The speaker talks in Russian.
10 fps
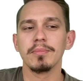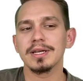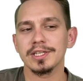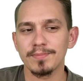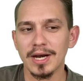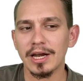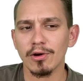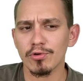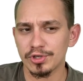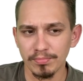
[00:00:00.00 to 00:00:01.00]
Мы разбирали
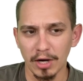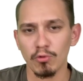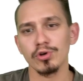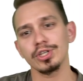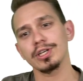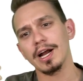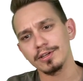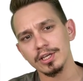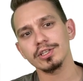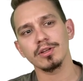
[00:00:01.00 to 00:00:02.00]
очень похожие,
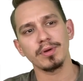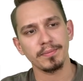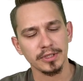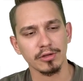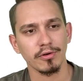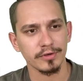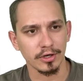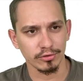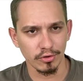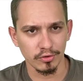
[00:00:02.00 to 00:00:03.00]
конечно, при подготовке
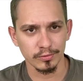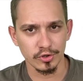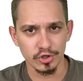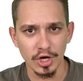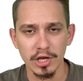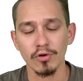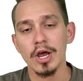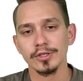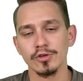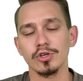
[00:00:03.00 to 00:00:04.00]
к итоговому сочинению,
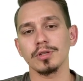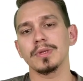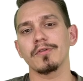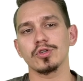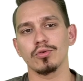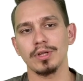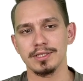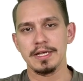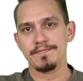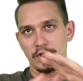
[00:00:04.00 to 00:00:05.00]
с учетом того, что у
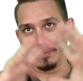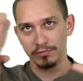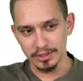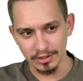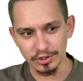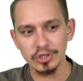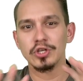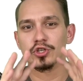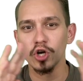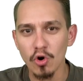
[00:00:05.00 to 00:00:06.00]
нас достаточно
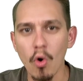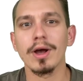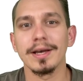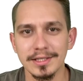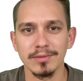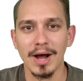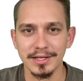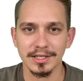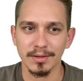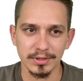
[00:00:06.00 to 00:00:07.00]
широкая
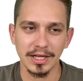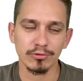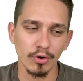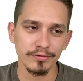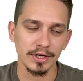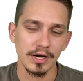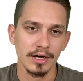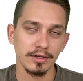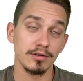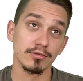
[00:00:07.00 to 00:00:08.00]
тематика подготовки,
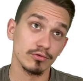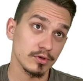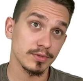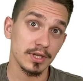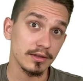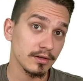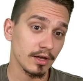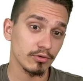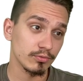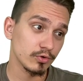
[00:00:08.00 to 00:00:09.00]
и ну, самостоятельно,
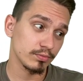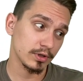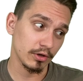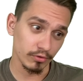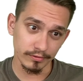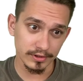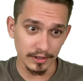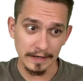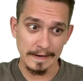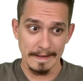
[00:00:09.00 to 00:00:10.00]
я думаю,
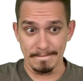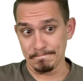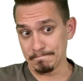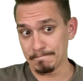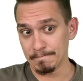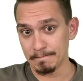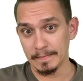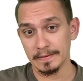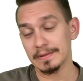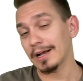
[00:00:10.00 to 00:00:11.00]
подготовиться
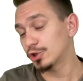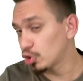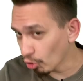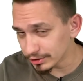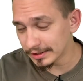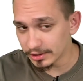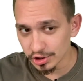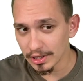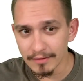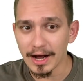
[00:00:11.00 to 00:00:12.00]
м- так четко
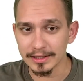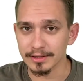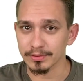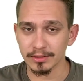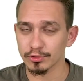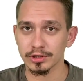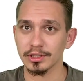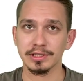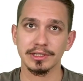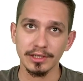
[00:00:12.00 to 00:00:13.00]
тяжеловато, потому
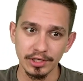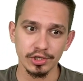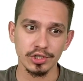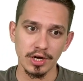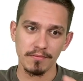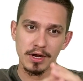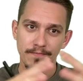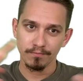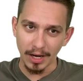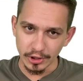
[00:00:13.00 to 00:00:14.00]
что слишком
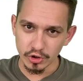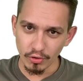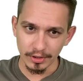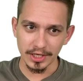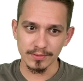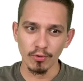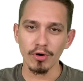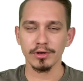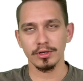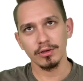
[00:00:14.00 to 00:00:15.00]
большой
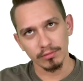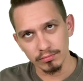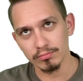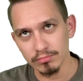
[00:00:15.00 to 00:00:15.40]
разбор и